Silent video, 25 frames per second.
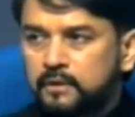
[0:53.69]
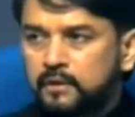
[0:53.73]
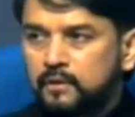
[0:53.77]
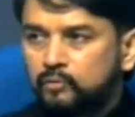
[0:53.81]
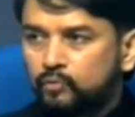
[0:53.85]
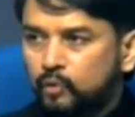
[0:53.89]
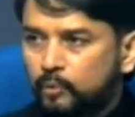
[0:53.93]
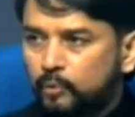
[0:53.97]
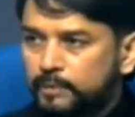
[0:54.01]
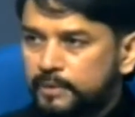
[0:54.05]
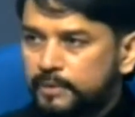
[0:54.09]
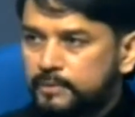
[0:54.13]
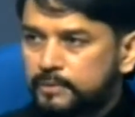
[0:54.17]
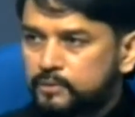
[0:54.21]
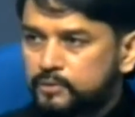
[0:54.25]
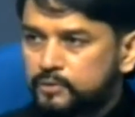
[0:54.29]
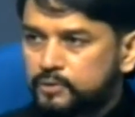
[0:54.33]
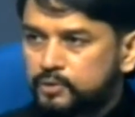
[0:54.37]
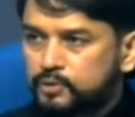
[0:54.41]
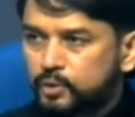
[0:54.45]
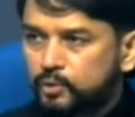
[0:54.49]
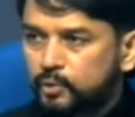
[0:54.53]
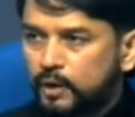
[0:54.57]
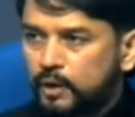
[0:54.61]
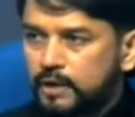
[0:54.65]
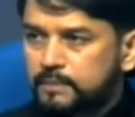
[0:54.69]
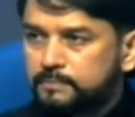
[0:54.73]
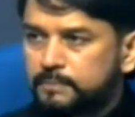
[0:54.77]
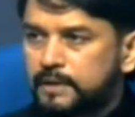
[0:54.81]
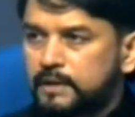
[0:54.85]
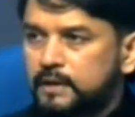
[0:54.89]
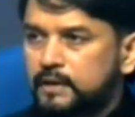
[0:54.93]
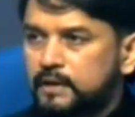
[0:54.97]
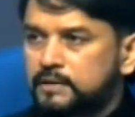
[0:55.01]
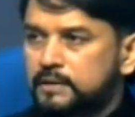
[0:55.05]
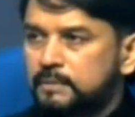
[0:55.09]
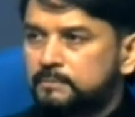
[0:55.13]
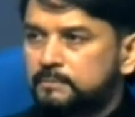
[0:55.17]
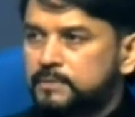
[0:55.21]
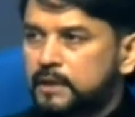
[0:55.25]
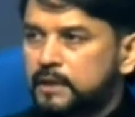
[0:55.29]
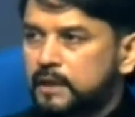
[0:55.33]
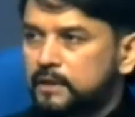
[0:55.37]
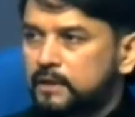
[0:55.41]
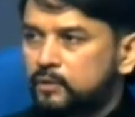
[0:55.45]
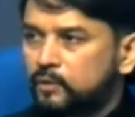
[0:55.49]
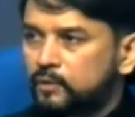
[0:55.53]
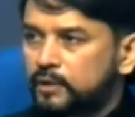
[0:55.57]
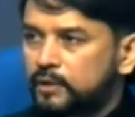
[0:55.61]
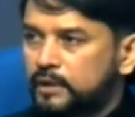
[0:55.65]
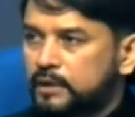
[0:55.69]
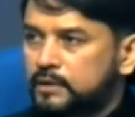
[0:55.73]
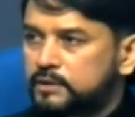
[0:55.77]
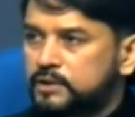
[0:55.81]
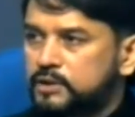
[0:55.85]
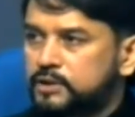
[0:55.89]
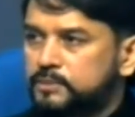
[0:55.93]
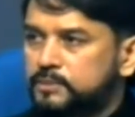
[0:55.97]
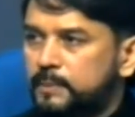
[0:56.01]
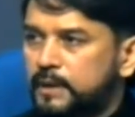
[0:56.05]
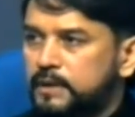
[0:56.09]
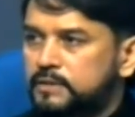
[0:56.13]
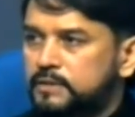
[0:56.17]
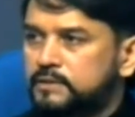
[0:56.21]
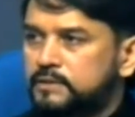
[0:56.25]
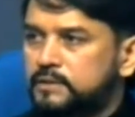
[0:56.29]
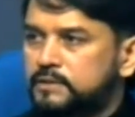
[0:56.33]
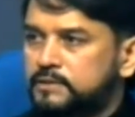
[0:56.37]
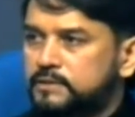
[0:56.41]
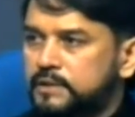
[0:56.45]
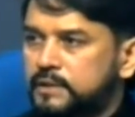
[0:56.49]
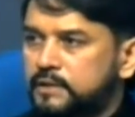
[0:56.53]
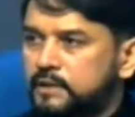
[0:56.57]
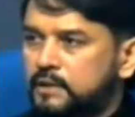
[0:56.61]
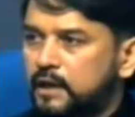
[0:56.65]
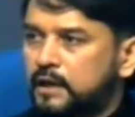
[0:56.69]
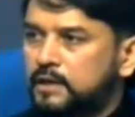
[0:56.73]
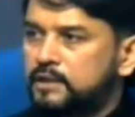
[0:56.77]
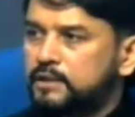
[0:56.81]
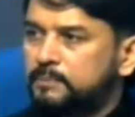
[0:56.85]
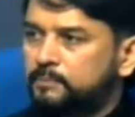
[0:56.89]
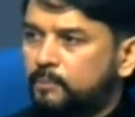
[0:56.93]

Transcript: वो भी शुरुआत में एक कदम था क्योंकि इकतीस मार्च नज़दीक आ रही थी